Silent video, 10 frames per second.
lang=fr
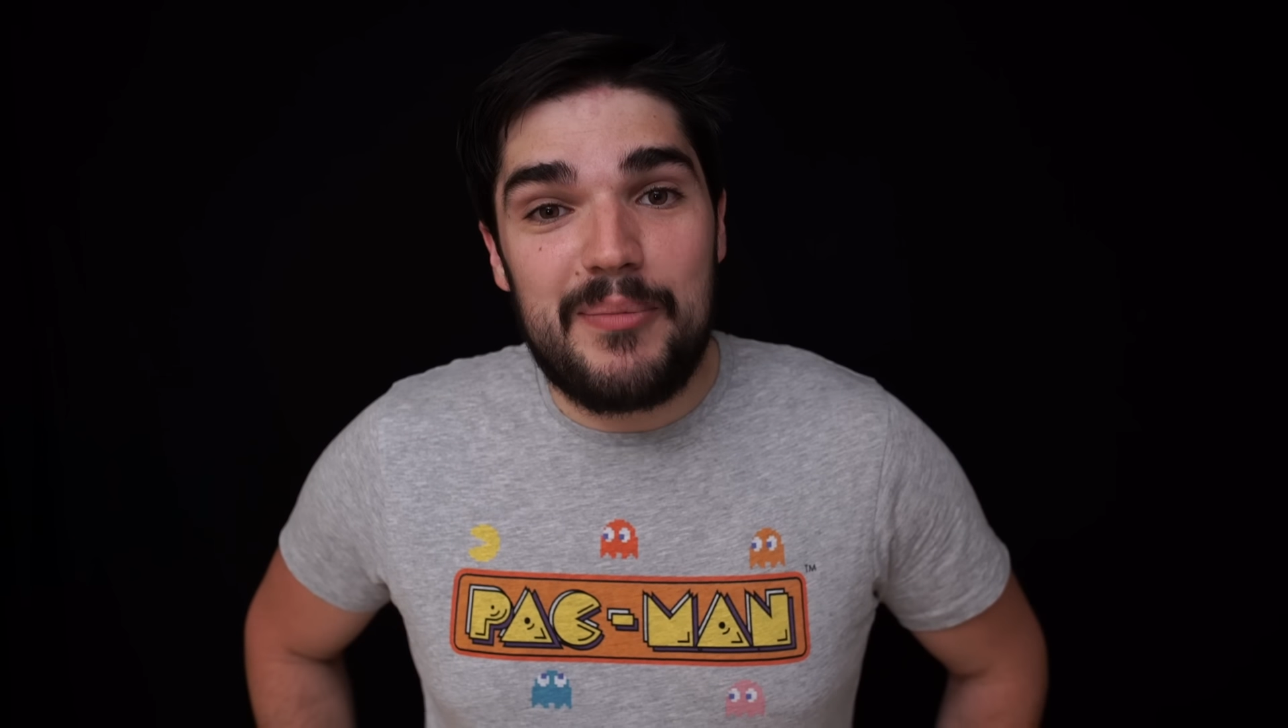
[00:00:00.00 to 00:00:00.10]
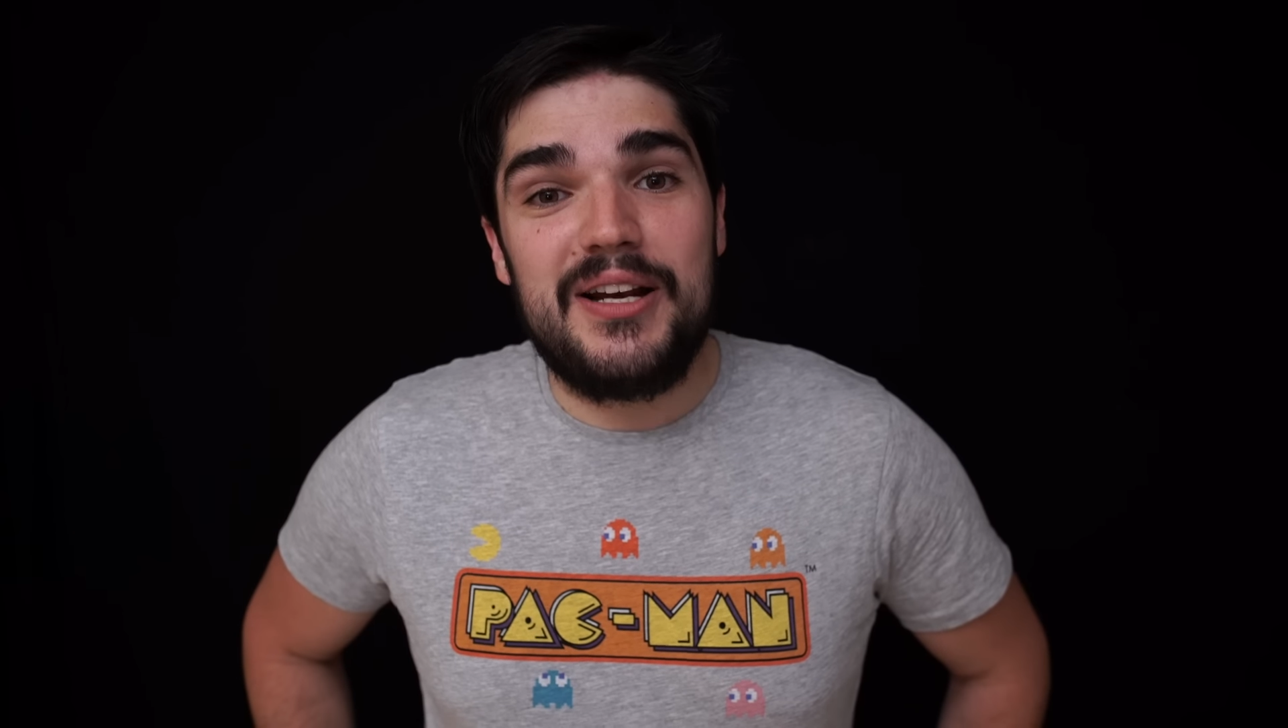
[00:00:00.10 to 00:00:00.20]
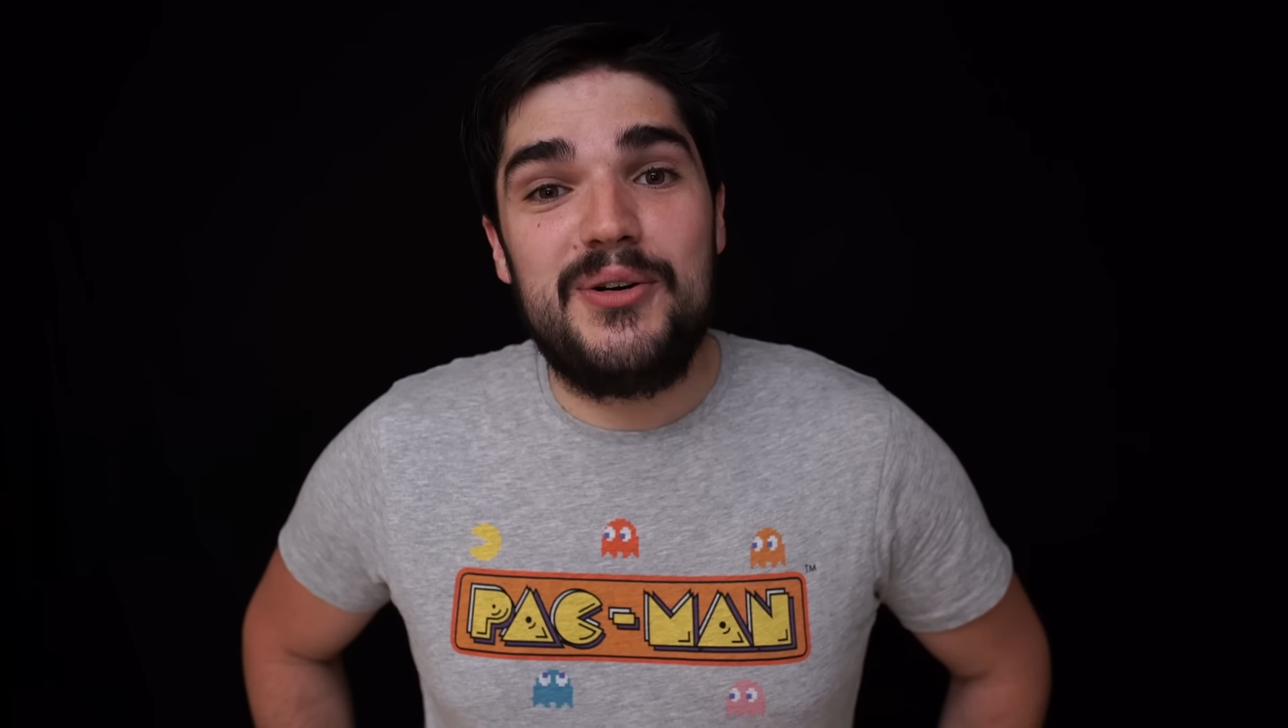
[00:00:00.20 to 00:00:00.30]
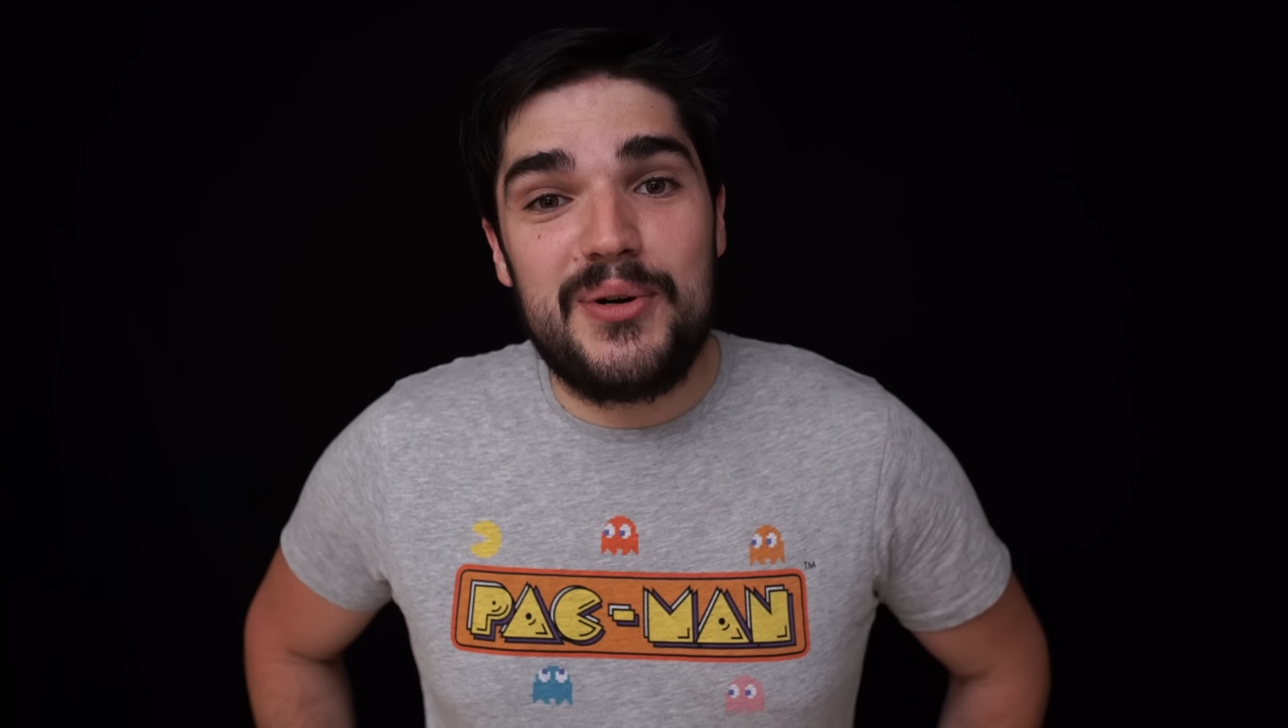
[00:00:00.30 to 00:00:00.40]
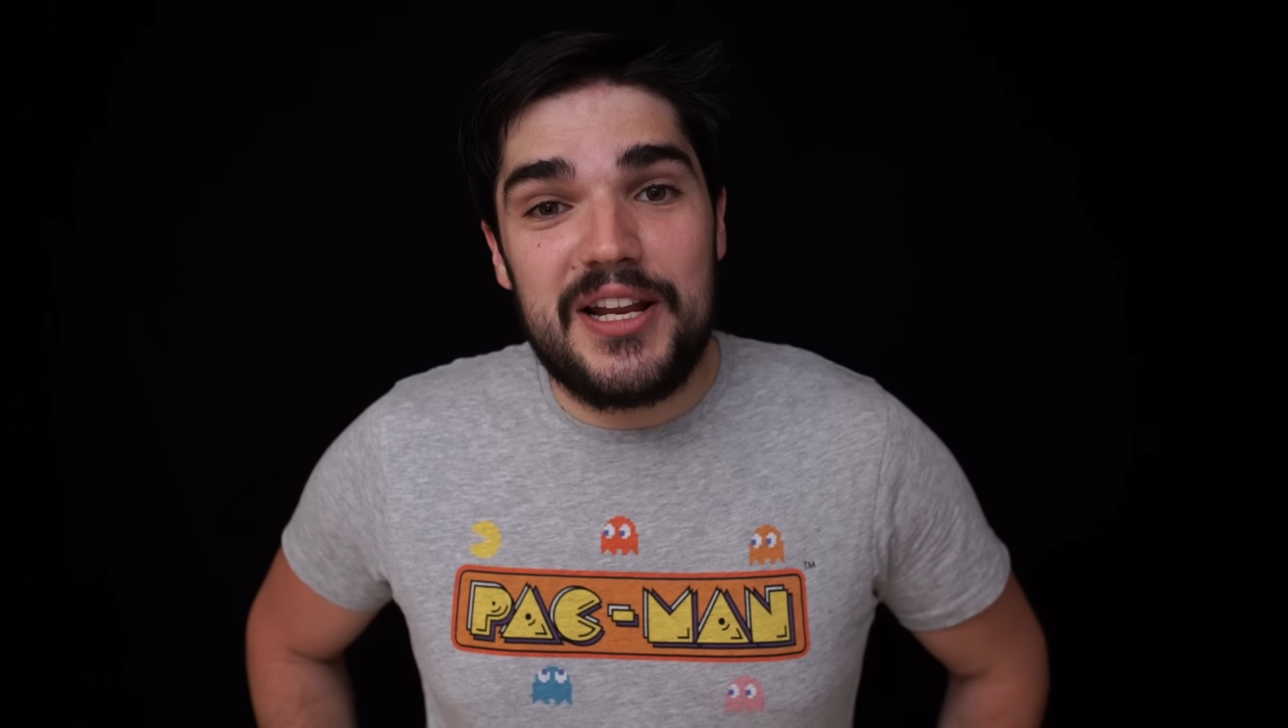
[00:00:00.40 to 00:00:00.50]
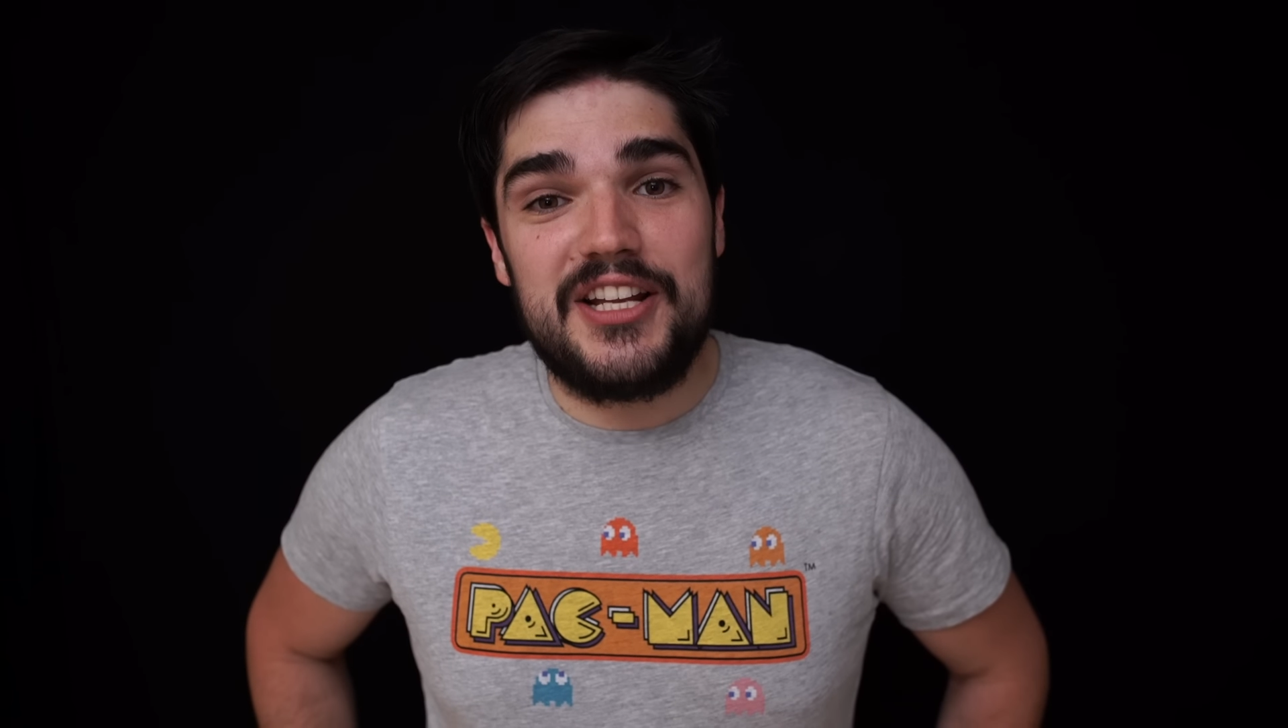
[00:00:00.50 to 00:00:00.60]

mal gaulé